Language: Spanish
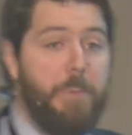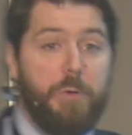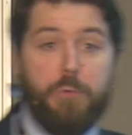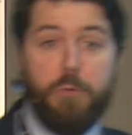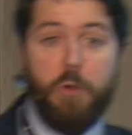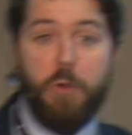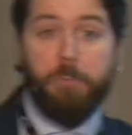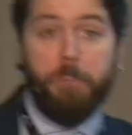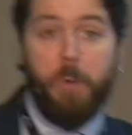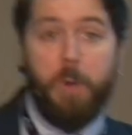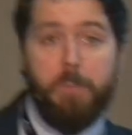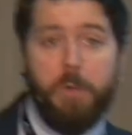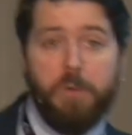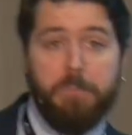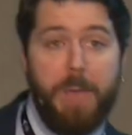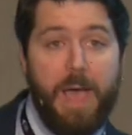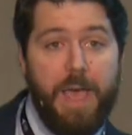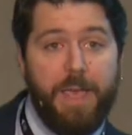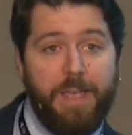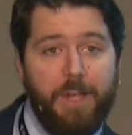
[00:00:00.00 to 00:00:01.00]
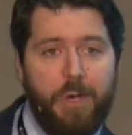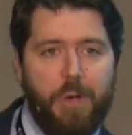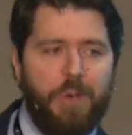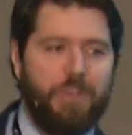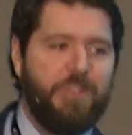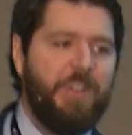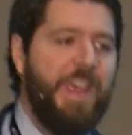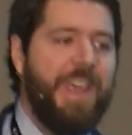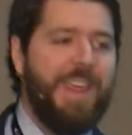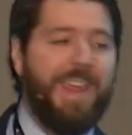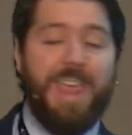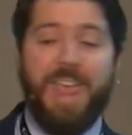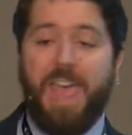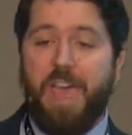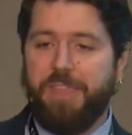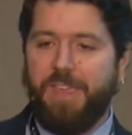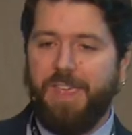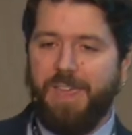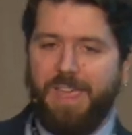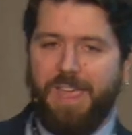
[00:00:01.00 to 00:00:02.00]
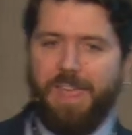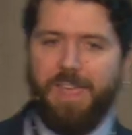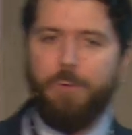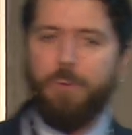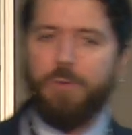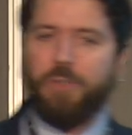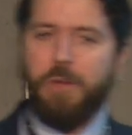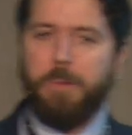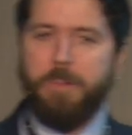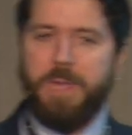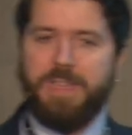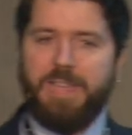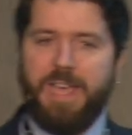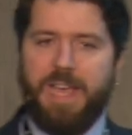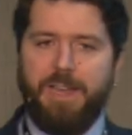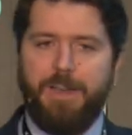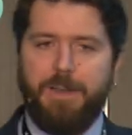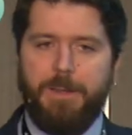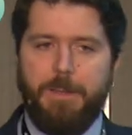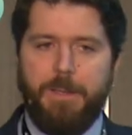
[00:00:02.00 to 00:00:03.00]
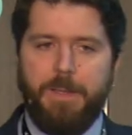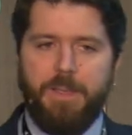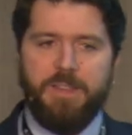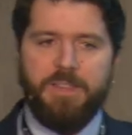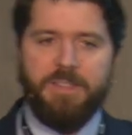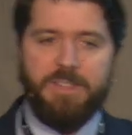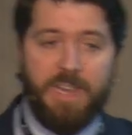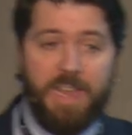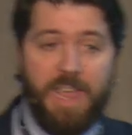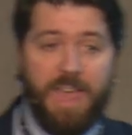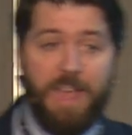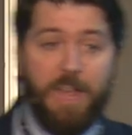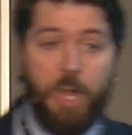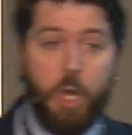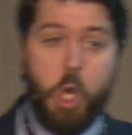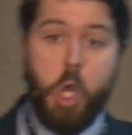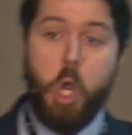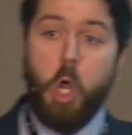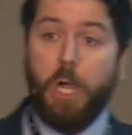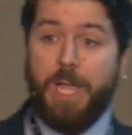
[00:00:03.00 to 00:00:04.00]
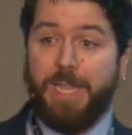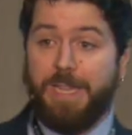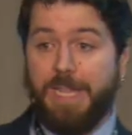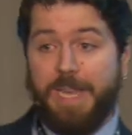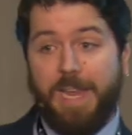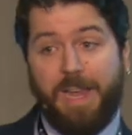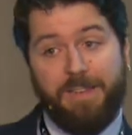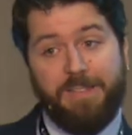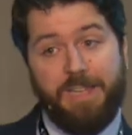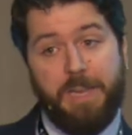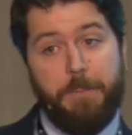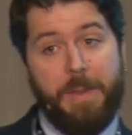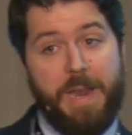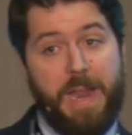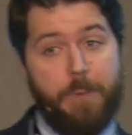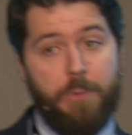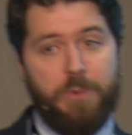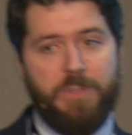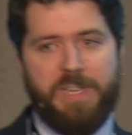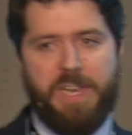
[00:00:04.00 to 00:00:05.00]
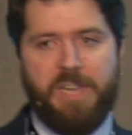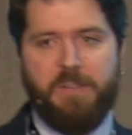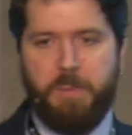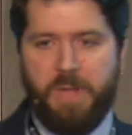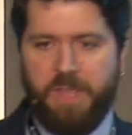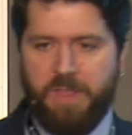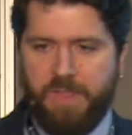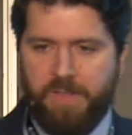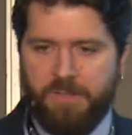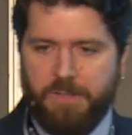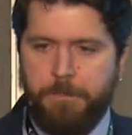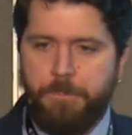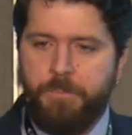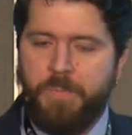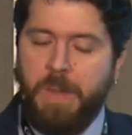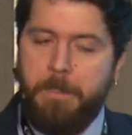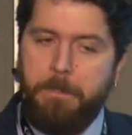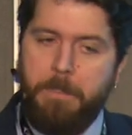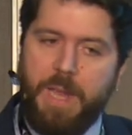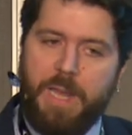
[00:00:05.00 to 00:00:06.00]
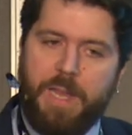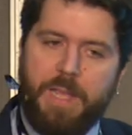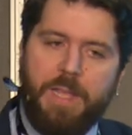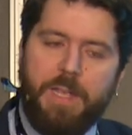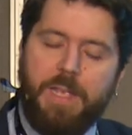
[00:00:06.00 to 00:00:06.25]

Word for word: unos polvos mágicos que hacen que nuestro metal sea lo que tiene que ser para nuestras piezas. ¿Vale?